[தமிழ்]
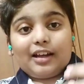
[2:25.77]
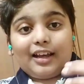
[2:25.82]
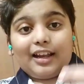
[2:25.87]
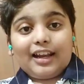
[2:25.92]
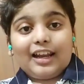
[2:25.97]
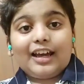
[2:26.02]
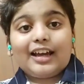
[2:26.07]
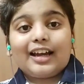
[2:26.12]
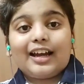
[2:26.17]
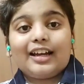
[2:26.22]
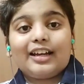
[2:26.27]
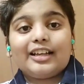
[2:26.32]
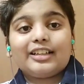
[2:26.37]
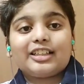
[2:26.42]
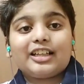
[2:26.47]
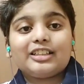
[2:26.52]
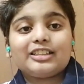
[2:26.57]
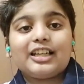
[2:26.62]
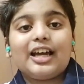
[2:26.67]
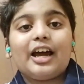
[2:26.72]
எல்லா
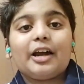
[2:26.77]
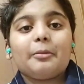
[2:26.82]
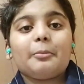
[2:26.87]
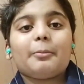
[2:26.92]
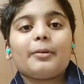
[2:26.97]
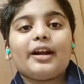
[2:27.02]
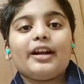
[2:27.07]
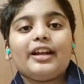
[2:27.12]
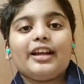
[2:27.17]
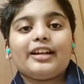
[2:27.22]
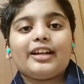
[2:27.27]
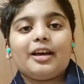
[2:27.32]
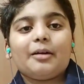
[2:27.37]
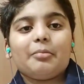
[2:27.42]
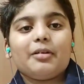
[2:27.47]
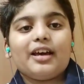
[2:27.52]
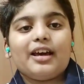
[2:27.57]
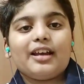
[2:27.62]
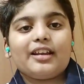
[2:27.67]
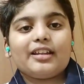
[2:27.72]
கண்டிஷன்ஸும்
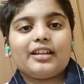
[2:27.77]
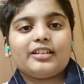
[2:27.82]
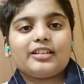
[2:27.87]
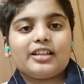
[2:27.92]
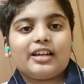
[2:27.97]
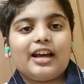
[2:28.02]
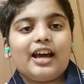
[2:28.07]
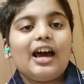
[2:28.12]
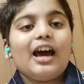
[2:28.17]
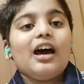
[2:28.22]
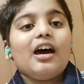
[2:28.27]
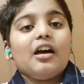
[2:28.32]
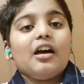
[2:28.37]
அன்பிரடிக்டபுளாக இருந்துச்சுன்னா